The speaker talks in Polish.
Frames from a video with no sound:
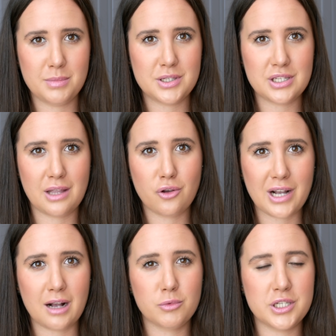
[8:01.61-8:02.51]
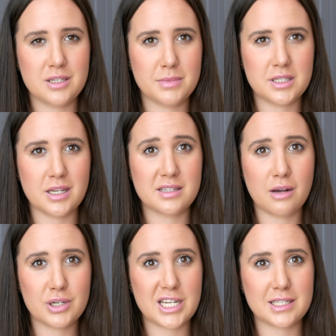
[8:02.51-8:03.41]
być na nogach, musicie być
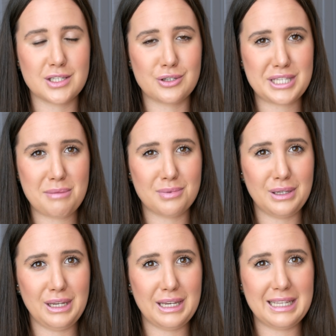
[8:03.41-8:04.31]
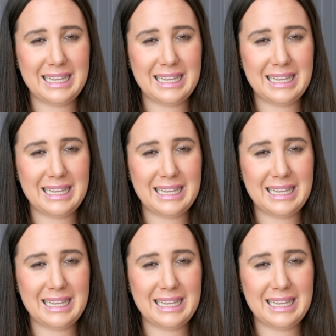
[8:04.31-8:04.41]
cały czas dostępni